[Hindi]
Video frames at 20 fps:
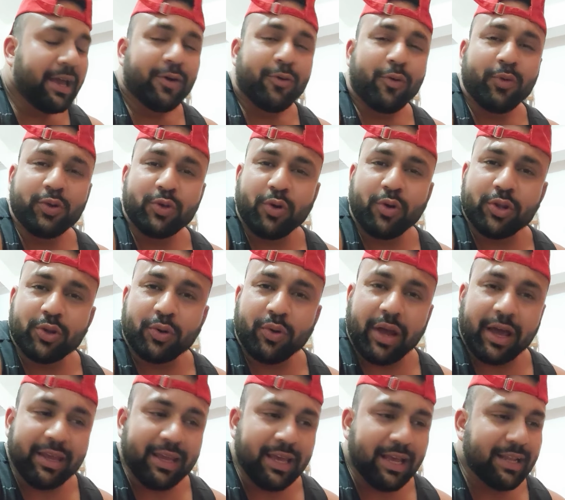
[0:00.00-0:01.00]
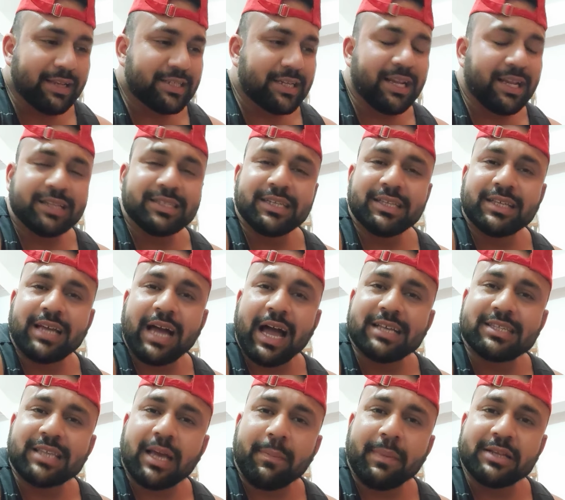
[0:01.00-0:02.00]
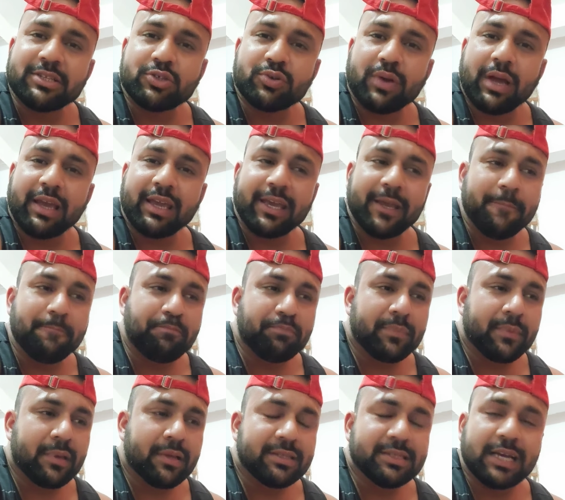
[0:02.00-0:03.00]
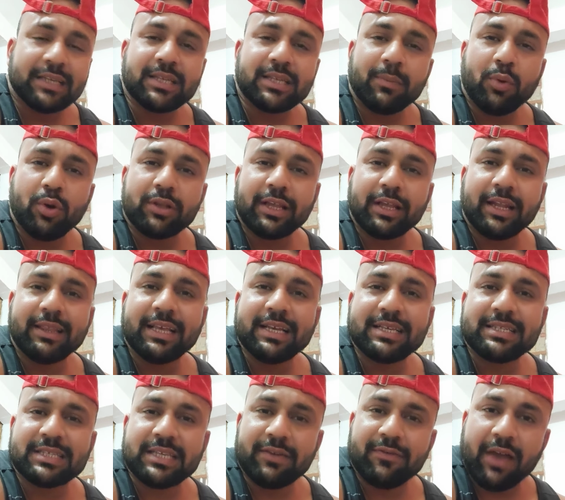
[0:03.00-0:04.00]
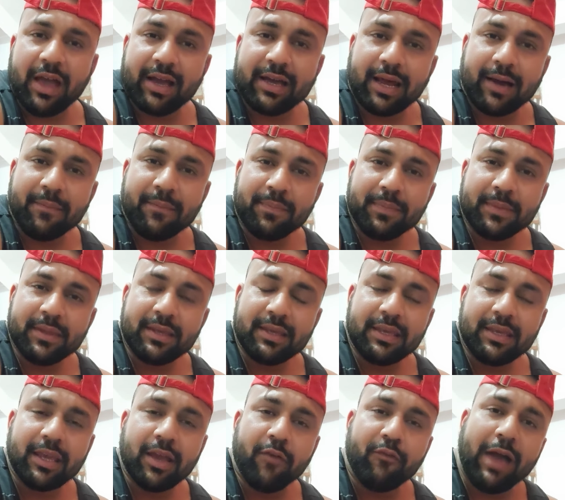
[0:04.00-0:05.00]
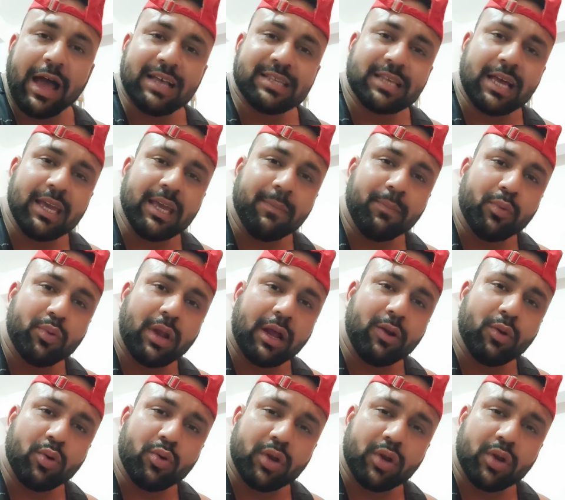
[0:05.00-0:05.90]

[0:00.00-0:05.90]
उनको थोड़ा ये शिलाजीत का ऐसा बन चुका है कि जैसे बोलते हैं ना देसी वगैरह ये वैसा ही पूरा लोगों